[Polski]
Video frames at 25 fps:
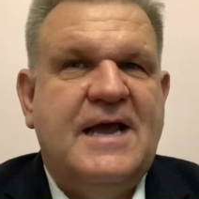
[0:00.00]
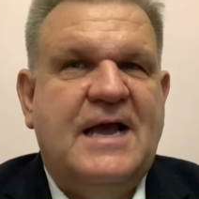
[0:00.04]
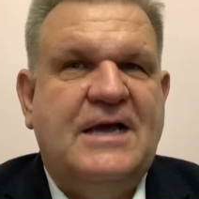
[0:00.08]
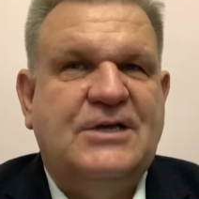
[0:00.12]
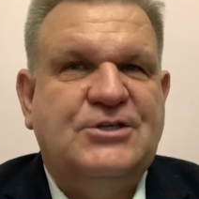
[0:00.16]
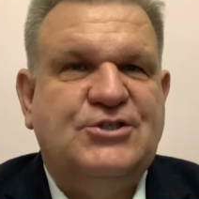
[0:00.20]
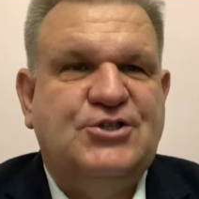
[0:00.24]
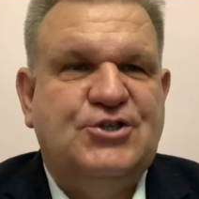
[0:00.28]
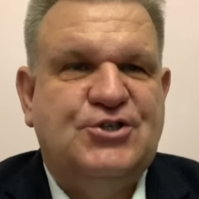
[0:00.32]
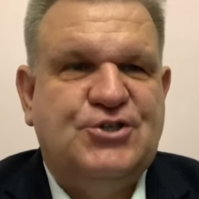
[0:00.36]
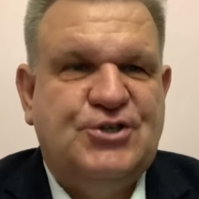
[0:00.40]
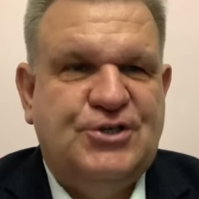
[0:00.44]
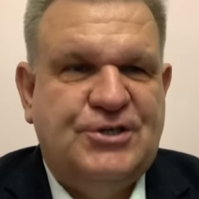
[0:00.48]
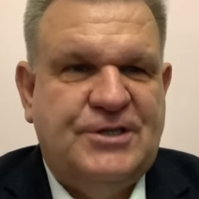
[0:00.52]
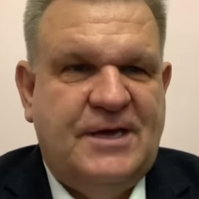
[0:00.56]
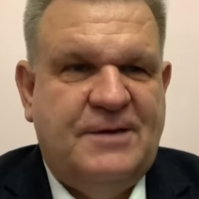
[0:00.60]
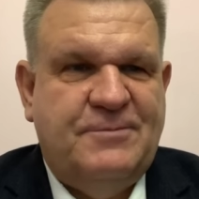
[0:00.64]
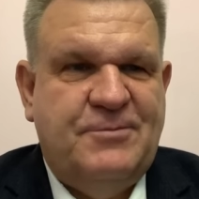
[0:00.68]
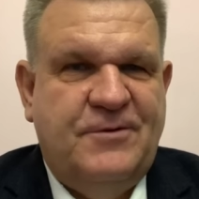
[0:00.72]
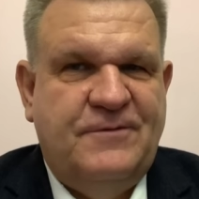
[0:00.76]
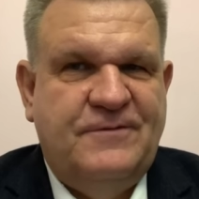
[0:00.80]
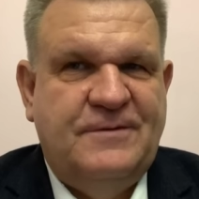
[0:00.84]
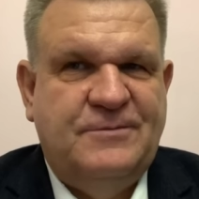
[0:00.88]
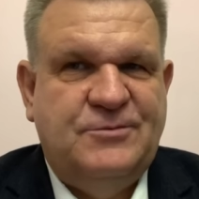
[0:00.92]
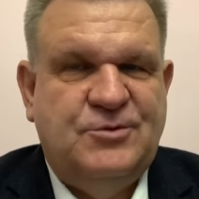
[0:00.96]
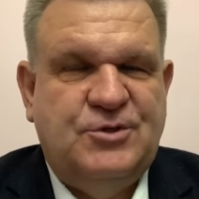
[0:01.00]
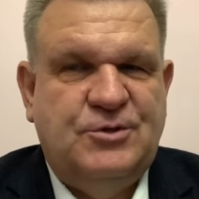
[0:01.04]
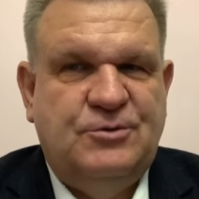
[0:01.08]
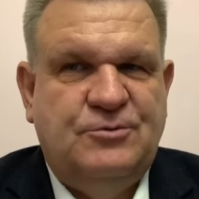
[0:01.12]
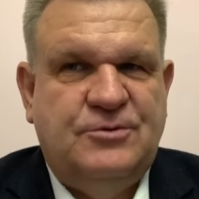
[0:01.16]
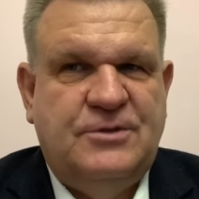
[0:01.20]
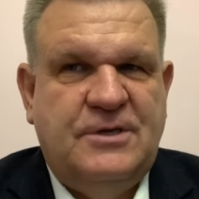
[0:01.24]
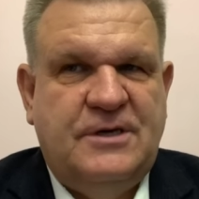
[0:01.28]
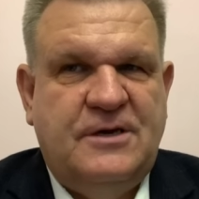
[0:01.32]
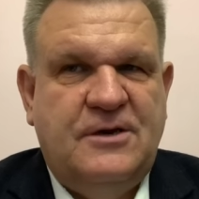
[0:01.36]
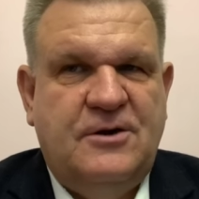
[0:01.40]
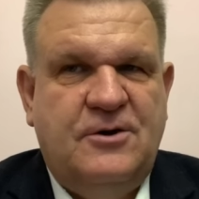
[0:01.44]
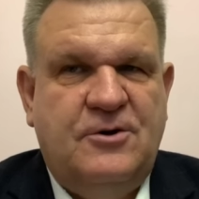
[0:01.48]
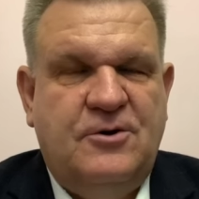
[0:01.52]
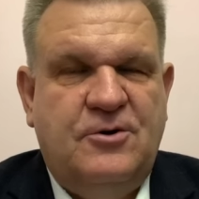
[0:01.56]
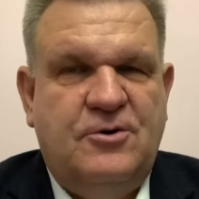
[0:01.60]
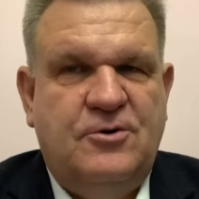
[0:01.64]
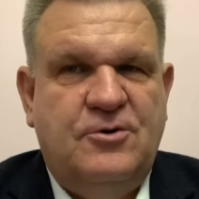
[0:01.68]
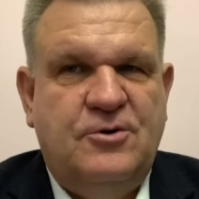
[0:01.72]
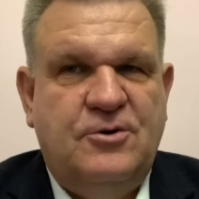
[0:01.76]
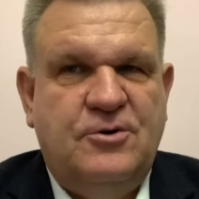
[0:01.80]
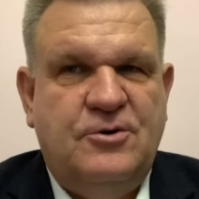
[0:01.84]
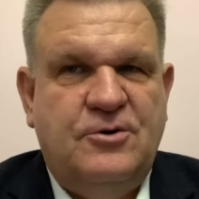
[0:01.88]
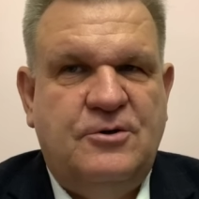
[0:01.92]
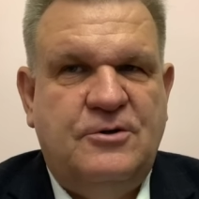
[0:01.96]
każdy, że tak powiem, się
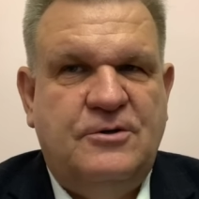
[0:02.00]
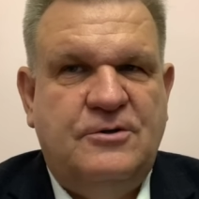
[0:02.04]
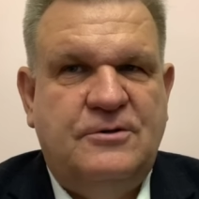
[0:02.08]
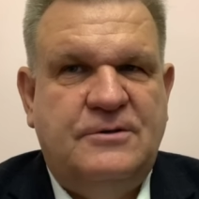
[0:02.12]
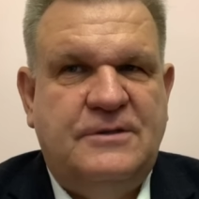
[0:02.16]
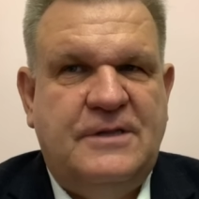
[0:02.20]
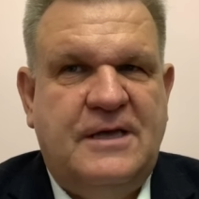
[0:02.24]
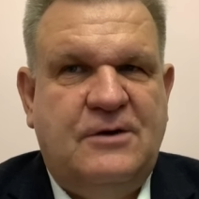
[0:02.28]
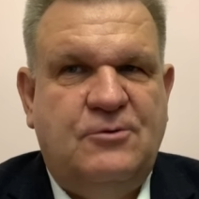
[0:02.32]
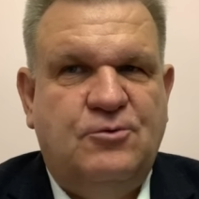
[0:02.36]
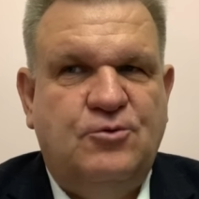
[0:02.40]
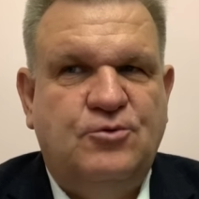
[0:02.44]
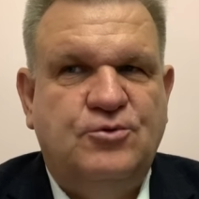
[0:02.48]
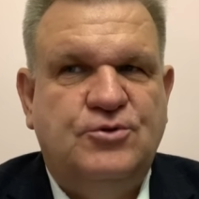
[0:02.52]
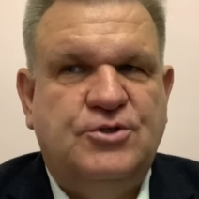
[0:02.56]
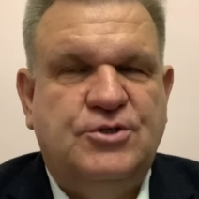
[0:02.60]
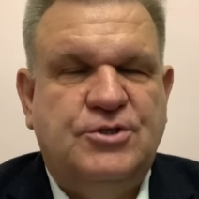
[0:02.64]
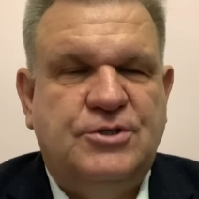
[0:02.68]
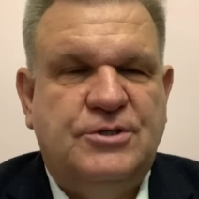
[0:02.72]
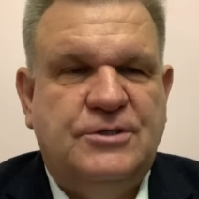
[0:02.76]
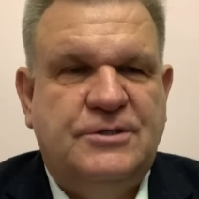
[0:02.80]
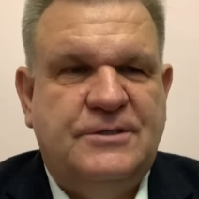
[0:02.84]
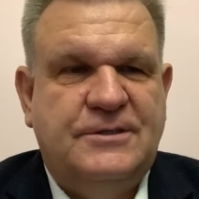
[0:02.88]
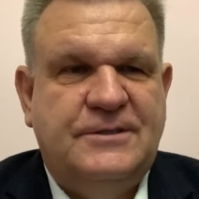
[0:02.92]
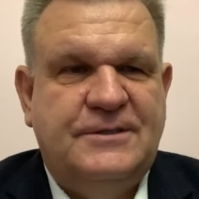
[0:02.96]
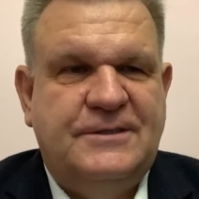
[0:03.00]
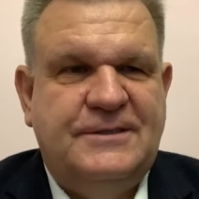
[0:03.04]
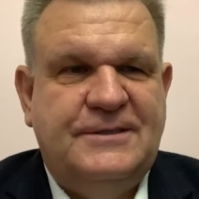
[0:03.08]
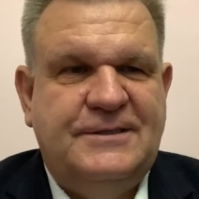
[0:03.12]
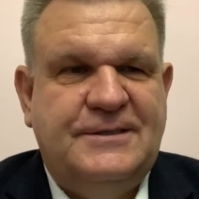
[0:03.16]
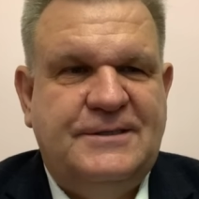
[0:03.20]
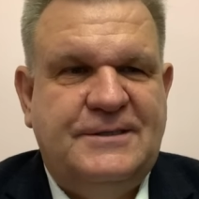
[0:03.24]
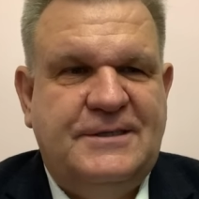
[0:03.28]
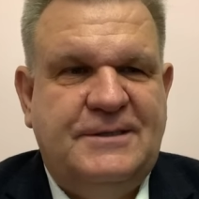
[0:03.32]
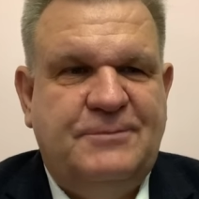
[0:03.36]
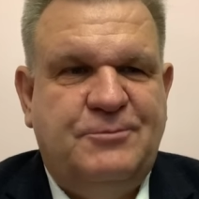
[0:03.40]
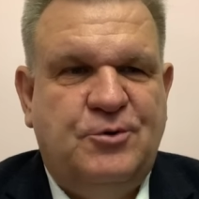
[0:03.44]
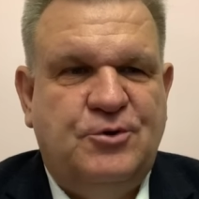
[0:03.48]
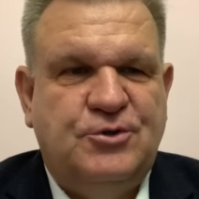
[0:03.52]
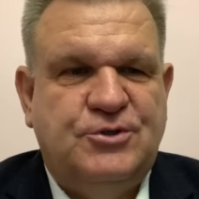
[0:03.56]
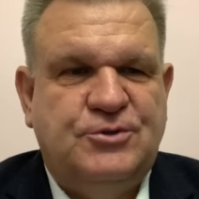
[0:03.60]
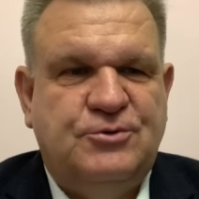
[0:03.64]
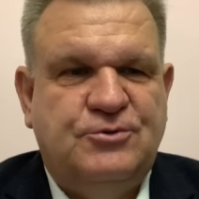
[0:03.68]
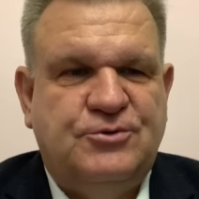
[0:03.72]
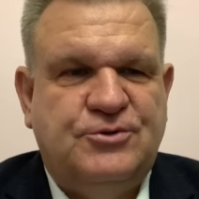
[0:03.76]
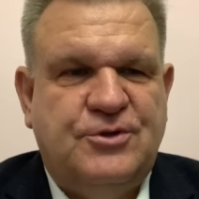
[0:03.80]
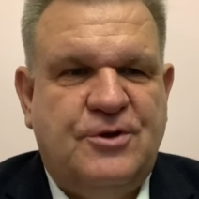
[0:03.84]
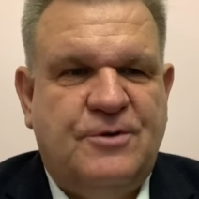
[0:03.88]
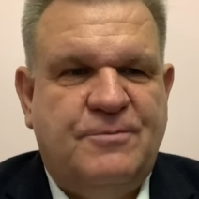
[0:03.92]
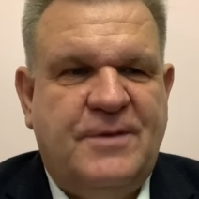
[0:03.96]
tego y, nauczy Szanowni i,
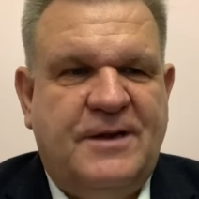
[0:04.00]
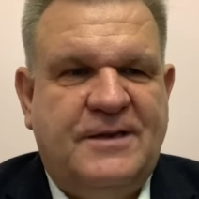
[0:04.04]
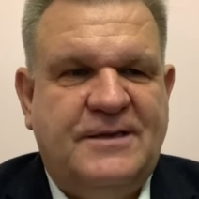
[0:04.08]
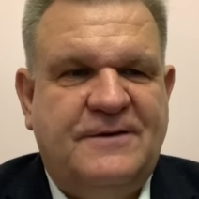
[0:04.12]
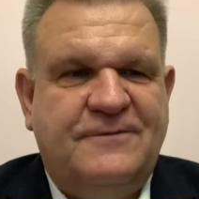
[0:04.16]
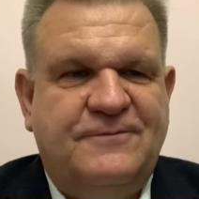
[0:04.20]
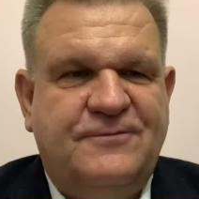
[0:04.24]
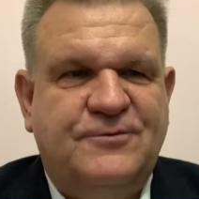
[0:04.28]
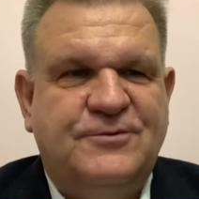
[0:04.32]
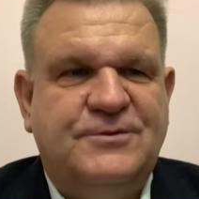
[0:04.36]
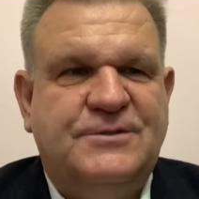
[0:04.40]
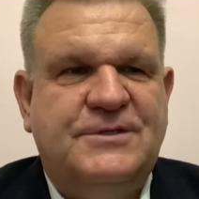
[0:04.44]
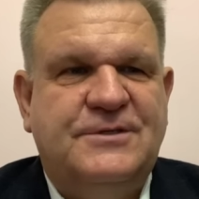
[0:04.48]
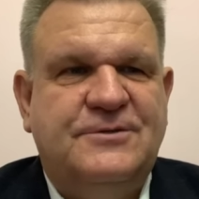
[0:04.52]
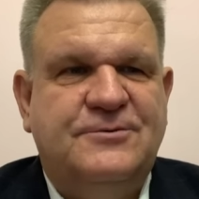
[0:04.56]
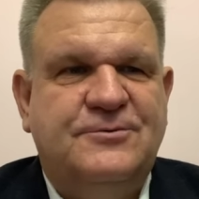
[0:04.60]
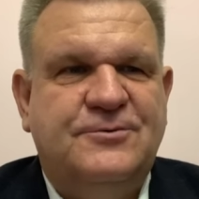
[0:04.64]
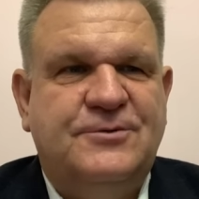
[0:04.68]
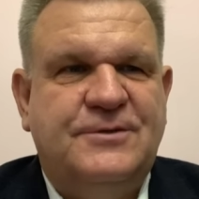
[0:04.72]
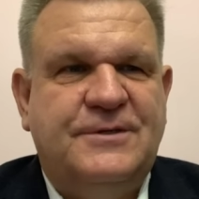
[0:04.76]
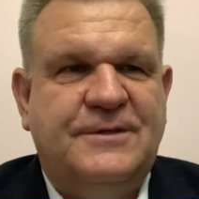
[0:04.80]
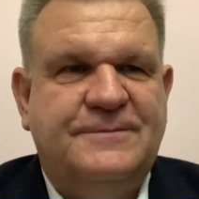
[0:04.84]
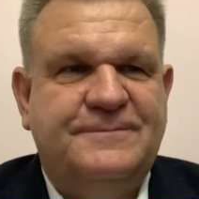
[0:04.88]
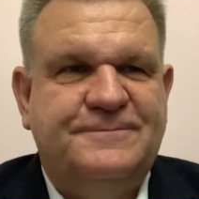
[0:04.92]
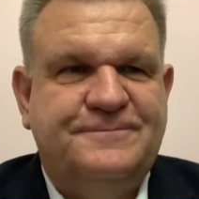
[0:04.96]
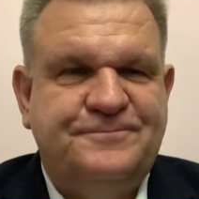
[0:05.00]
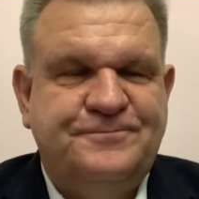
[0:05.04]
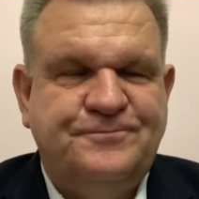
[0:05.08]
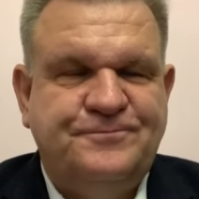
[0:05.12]
Państwo, i ja, Ja